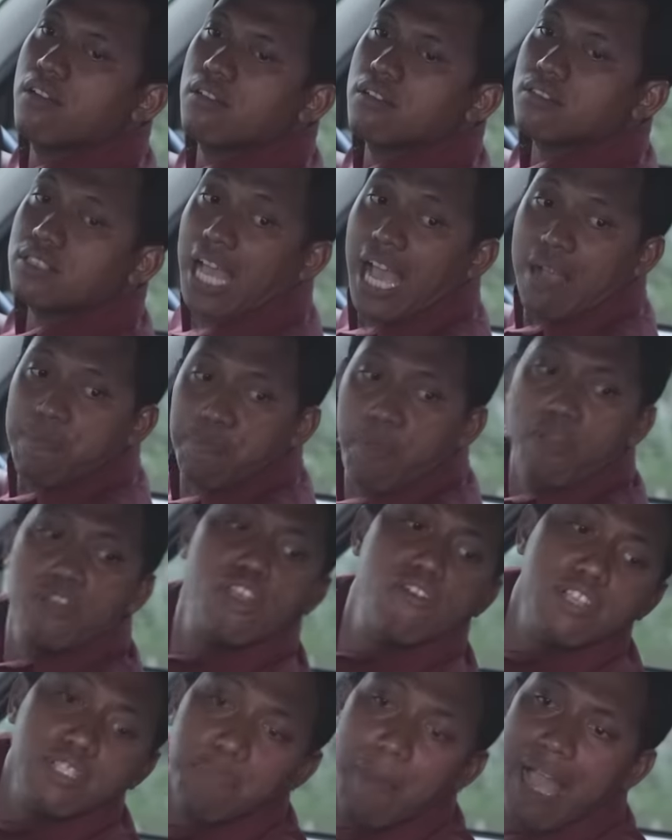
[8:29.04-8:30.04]
Ngapa
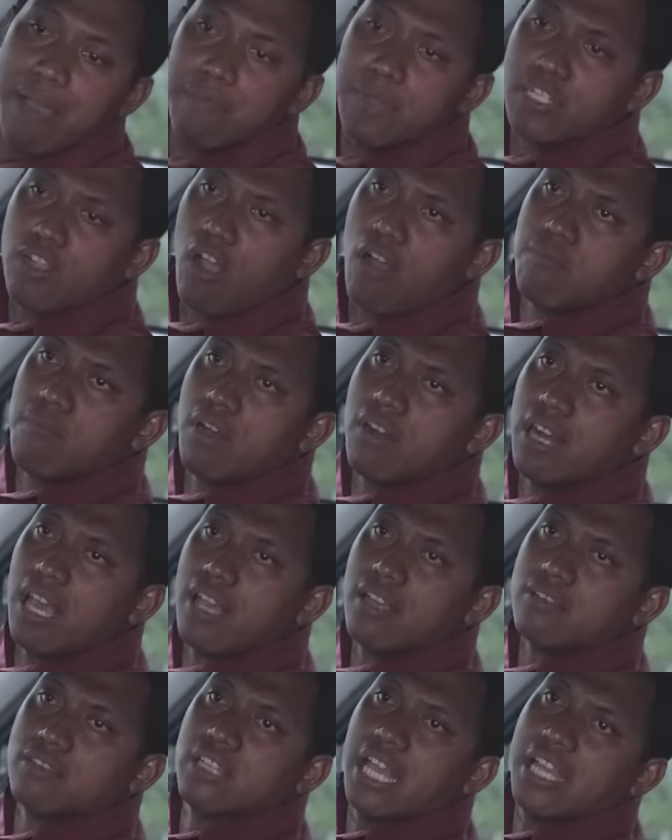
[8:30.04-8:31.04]
yo wis pamit omong
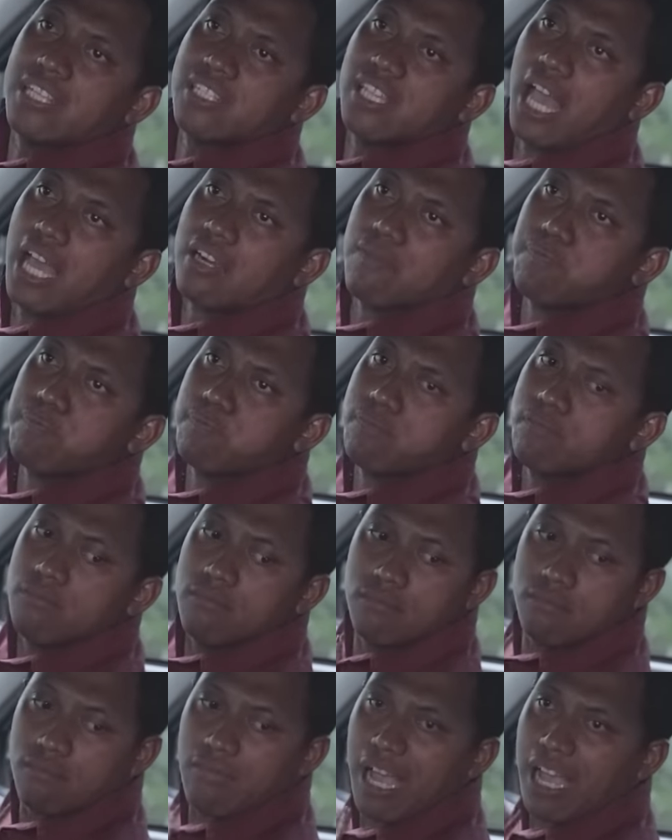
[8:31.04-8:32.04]
lek Desi arep
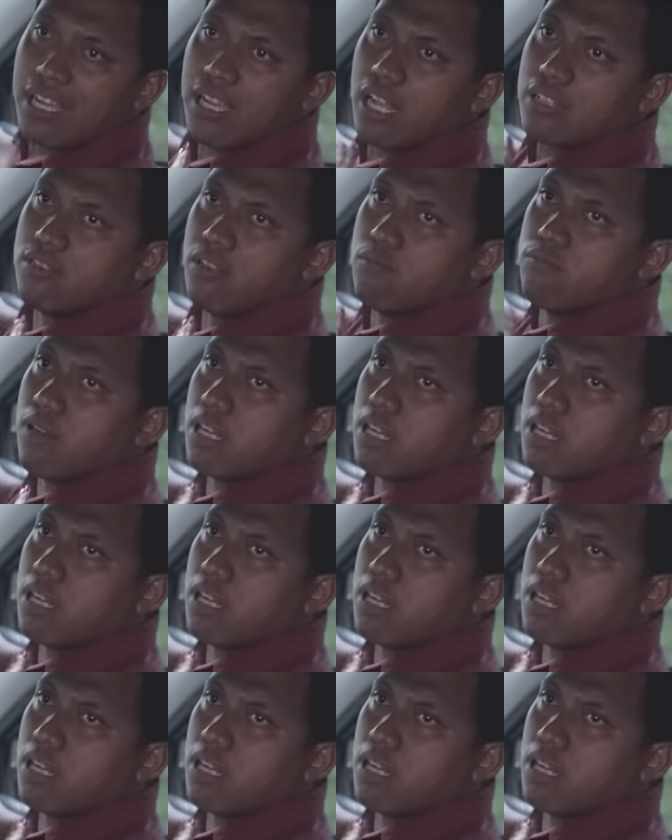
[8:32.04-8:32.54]
mangkat yo